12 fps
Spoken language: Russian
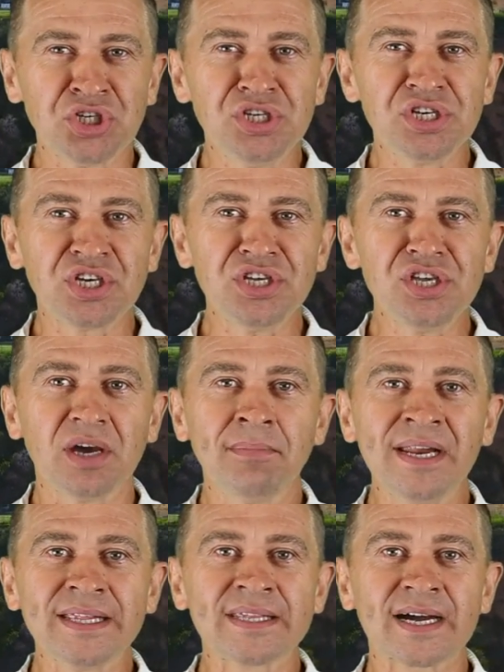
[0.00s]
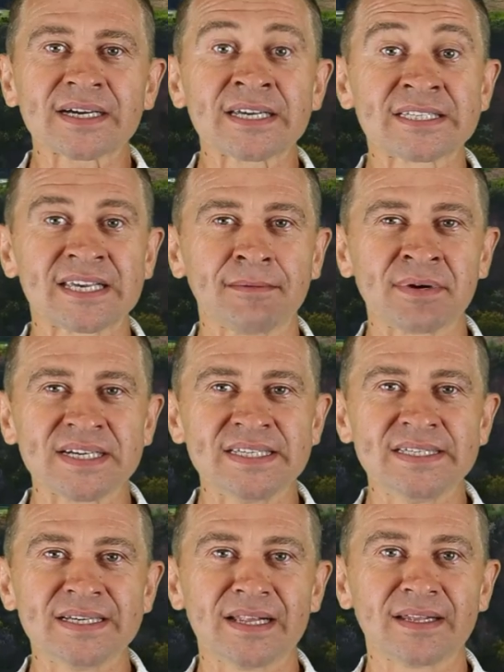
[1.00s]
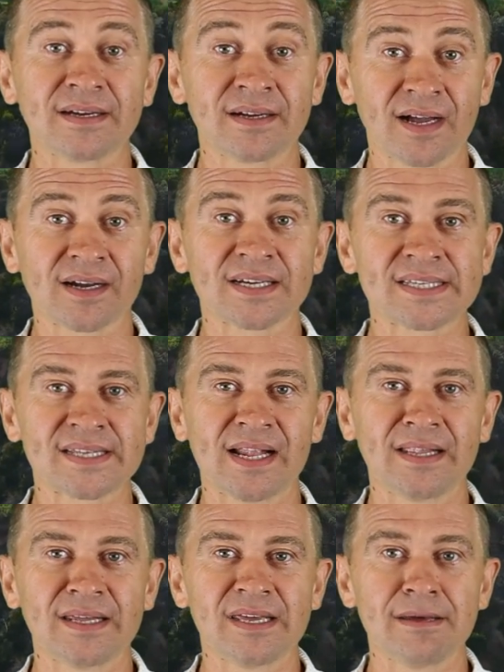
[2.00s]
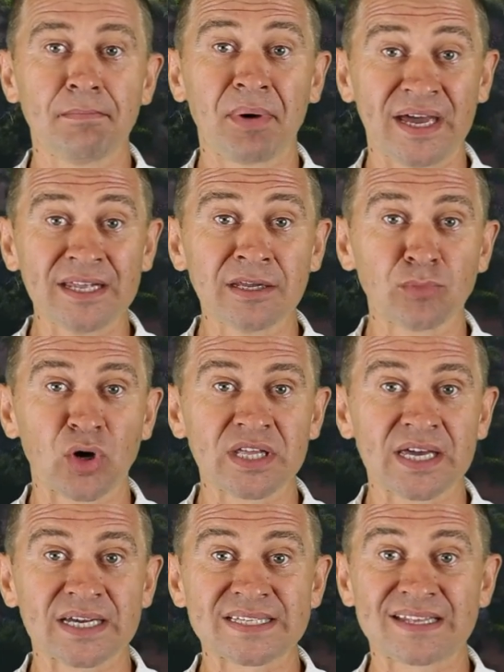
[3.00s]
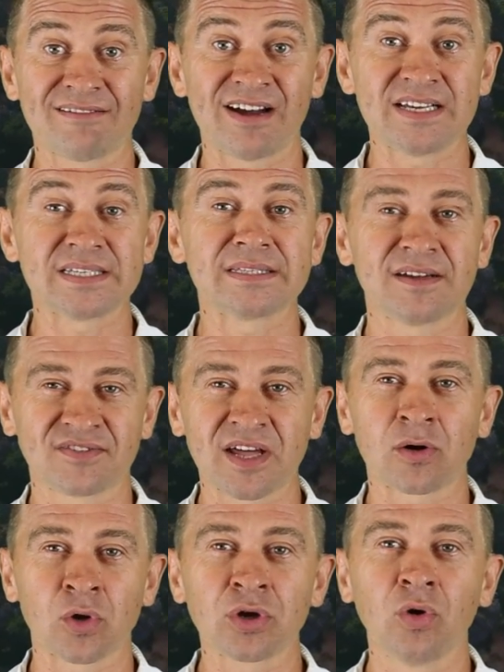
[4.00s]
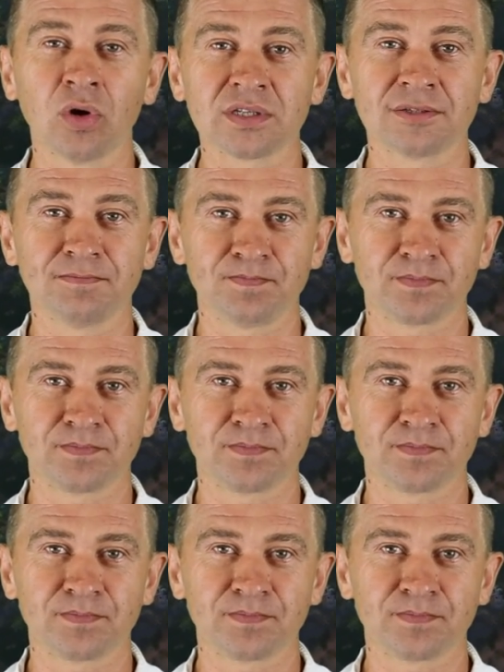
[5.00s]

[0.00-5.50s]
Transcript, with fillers: ученики не были так сообразительны, как остальные, поэтому они оставались на второй год.